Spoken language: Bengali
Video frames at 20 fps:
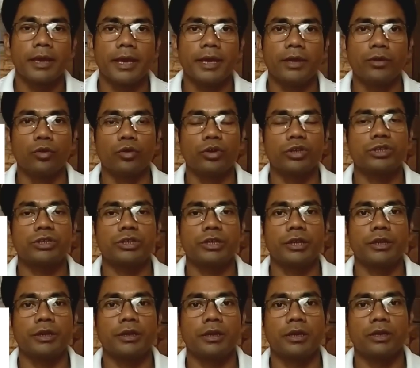এই
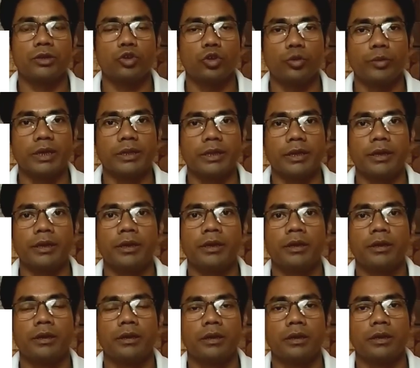নোটিশটির সুবাদে
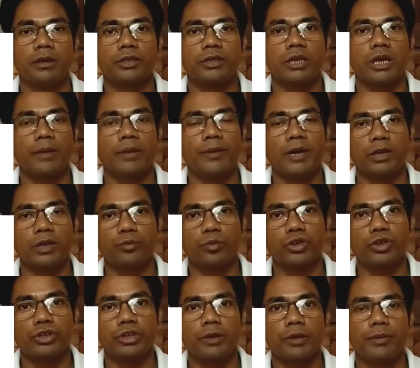সারা
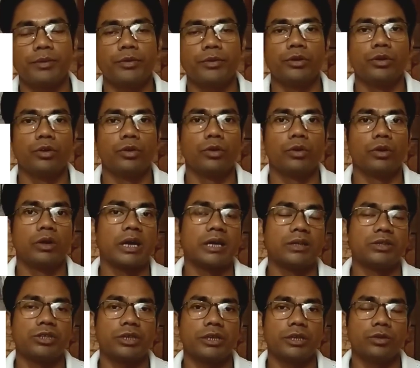ভারতবর্ষের বিভিন্ন
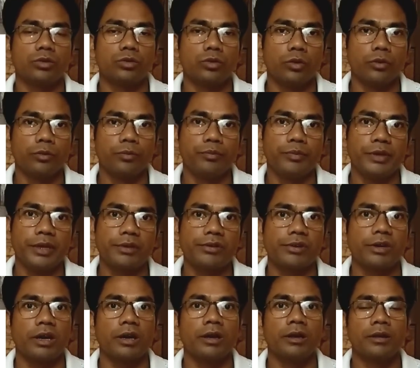রাজ্যে কিন্তু
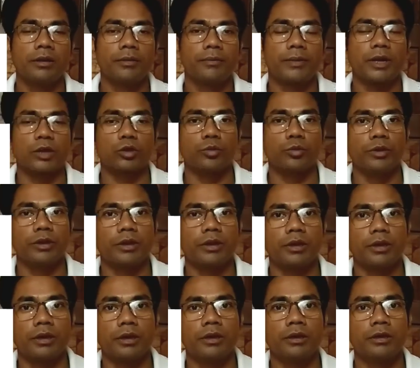বিএডরা প্রাথমিক
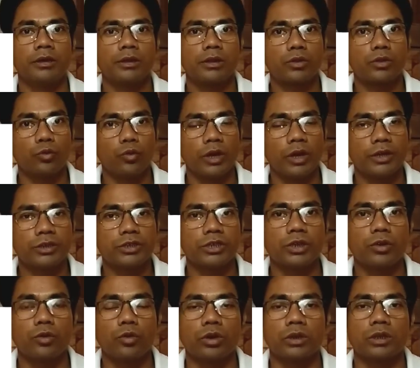স্কুলে
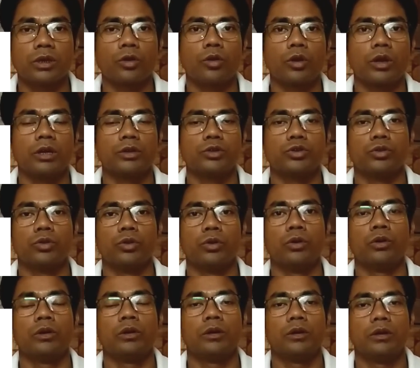শিক্ষকতা করার জন্য
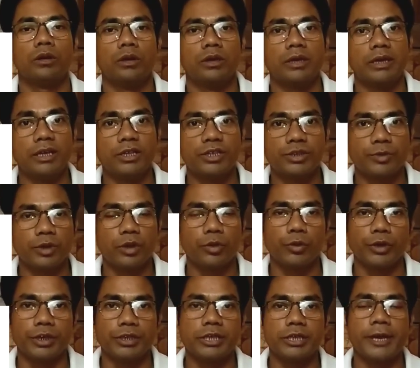এলিজিবল
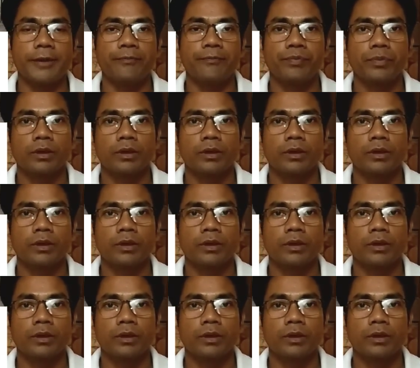হয়ে যায়